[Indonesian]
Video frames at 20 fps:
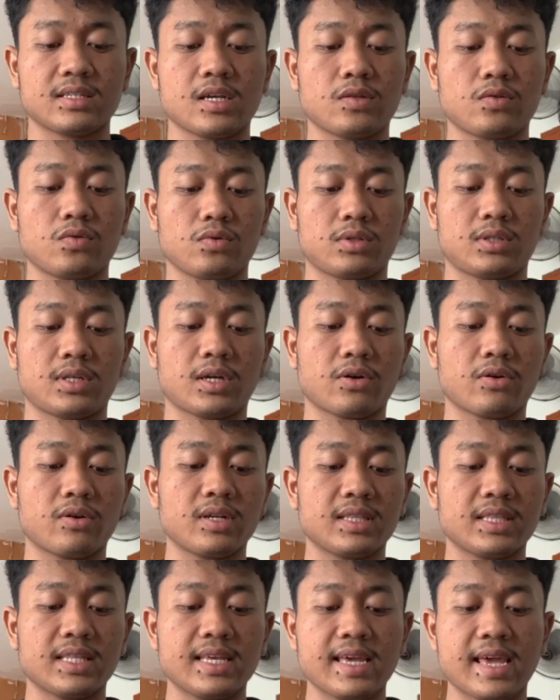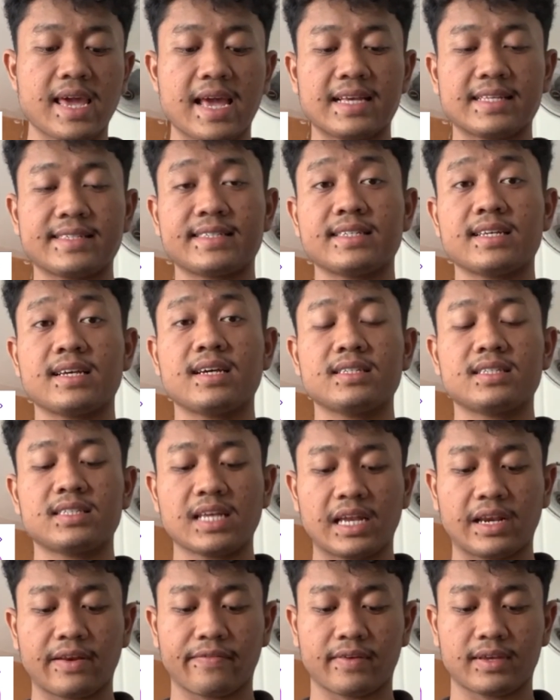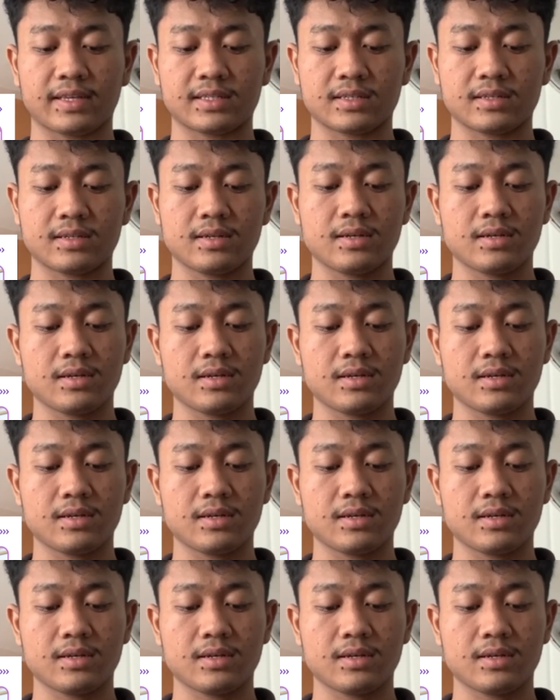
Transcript: yaitu security as a service.